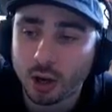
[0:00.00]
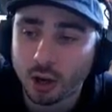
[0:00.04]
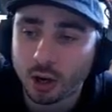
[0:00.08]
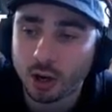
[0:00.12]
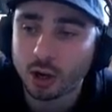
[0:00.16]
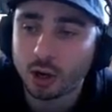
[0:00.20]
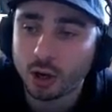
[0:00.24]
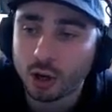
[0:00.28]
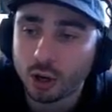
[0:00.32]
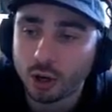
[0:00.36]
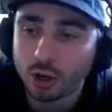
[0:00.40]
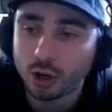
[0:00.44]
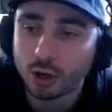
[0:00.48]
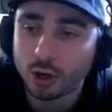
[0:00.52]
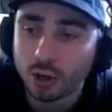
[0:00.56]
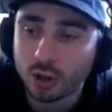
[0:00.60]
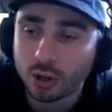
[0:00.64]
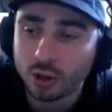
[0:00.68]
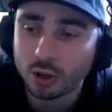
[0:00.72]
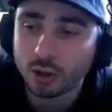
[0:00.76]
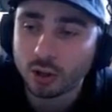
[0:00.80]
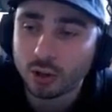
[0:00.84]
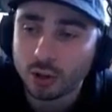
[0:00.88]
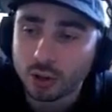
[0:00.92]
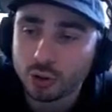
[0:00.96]

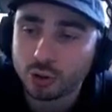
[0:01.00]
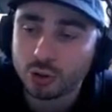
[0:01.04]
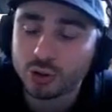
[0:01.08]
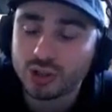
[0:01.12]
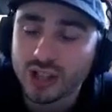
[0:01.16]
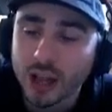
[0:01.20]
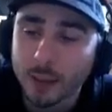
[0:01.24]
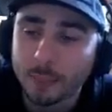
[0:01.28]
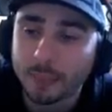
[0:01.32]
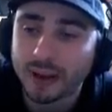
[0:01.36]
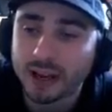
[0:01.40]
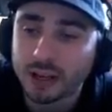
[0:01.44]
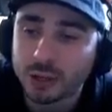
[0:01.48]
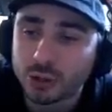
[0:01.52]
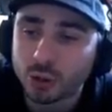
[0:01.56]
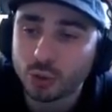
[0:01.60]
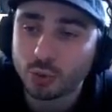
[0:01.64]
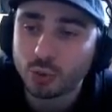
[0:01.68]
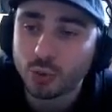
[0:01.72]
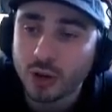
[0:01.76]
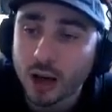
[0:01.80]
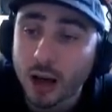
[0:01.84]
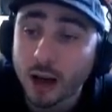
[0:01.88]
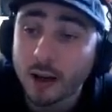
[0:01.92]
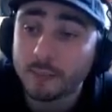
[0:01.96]
euh, juste après
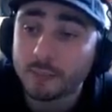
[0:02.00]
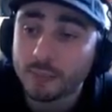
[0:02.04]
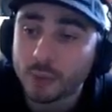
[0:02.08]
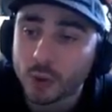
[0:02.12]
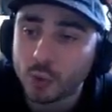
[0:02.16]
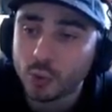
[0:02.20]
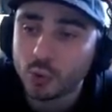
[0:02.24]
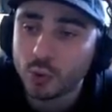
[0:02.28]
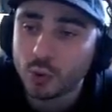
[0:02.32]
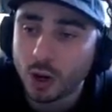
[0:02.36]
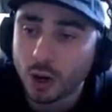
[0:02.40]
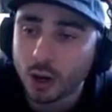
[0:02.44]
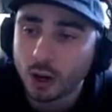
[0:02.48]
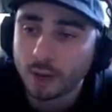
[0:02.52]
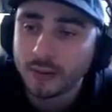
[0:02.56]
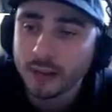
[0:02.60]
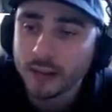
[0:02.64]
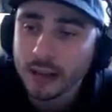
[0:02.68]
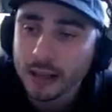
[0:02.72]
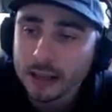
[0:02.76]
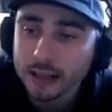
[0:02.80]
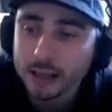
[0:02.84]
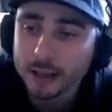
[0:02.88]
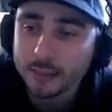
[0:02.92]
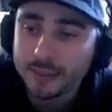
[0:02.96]
celui-là, où, euh,
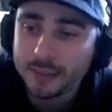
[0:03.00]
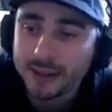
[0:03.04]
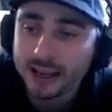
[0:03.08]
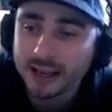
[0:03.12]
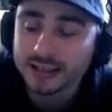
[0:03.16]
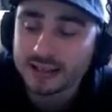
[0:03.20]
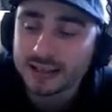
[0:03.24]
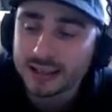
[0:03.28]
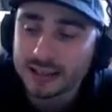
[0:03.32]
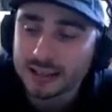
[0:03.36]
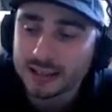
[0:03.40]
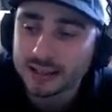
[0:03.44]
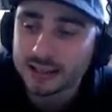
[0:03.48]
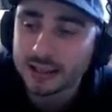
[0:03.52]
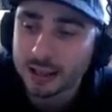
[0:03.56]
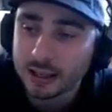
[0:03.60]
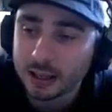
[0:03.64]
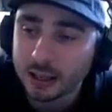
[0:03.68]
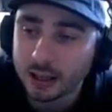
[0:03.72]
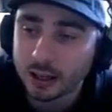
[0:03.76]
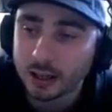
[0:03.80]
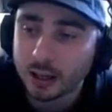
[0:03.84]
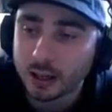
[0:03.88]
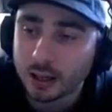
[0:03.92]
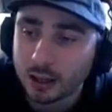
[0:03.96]
eh bien,
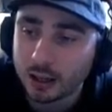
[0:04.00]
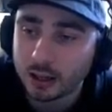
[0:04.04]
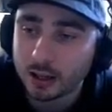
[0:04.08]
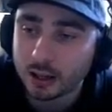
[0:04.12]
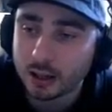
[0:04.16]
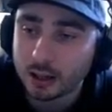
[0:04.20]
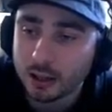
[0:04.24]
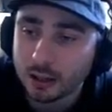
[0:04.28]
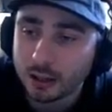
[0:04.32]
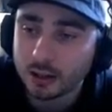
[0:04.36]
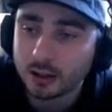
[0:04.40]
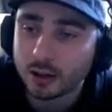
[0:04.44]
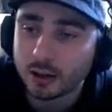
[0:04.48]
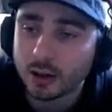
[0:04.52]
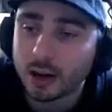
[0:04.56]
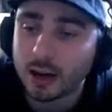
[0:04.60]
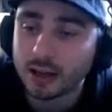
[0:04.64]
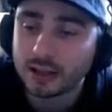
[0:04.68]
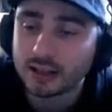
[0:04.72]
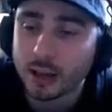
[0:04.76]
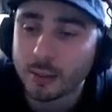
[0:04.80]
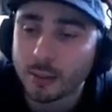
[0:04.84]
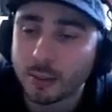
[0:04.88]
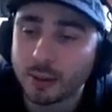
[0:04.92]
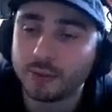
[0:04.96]
c'est... ouais,
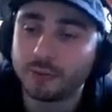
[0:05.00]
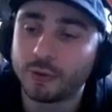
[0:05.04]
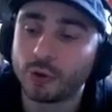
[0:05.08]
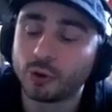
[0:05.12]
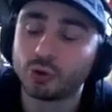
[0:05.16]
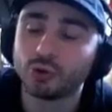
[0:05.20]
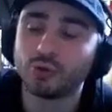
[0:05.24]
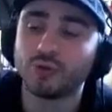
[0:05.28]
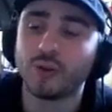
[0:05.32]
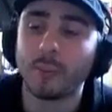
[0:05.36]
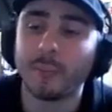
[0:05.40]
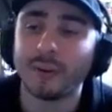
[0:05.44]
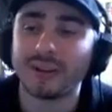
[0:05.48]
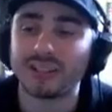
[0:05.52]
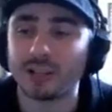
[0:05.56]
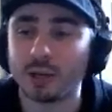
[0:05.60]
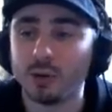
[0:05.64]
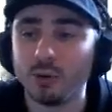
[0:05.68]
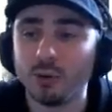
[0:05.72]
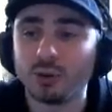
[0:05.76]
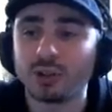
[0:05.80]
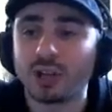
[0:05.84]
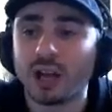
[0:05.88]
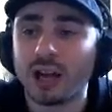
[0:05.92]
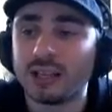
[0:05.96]
très bonne focus, va passer
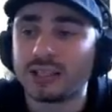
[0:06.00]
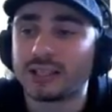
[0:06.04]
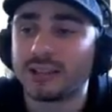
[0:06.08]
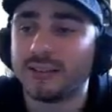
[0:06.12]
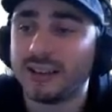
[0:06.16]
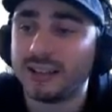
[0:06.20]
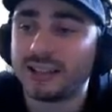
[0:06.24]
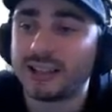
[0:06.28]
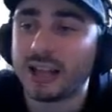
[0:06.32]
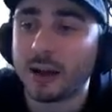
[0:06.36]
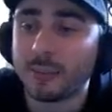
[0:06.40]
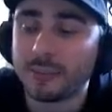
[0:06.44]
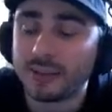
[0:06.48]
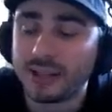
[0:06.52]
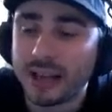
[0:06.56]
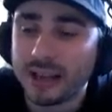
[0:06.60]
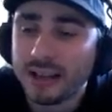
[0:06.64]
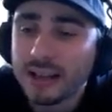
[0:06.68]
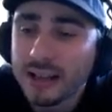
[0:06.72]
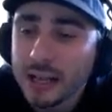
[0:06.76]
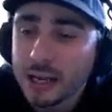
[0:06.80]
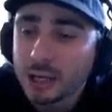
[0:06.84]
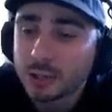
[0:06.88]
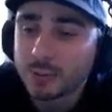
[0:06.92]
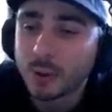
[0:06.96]
l'ultra et ça va être terminé.
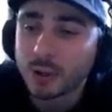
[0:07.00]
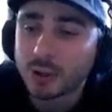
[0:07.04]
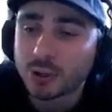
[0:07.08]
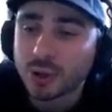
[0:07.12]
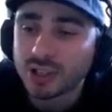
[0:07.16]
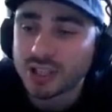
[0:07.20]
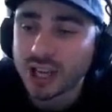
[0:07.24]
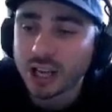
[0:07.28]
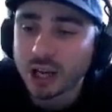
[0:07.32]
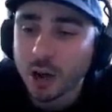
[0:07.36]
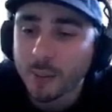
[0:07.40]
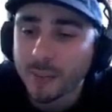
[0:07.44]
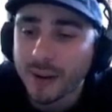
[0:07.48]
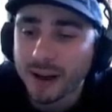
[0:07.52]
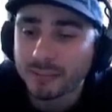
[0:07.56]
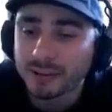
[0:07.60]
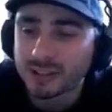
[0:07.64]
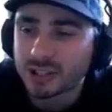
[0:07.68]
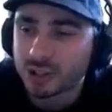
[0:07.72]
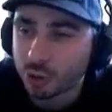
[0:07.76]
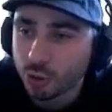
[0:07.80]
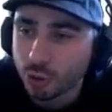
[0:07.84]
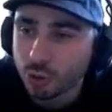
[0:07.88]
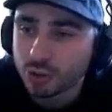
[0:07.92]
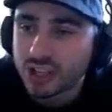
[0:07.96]
Je pense que c'est comme à
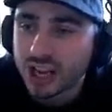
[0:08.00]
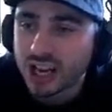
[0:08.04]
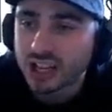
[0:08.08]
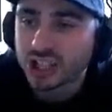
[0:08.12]
parce que l'ultra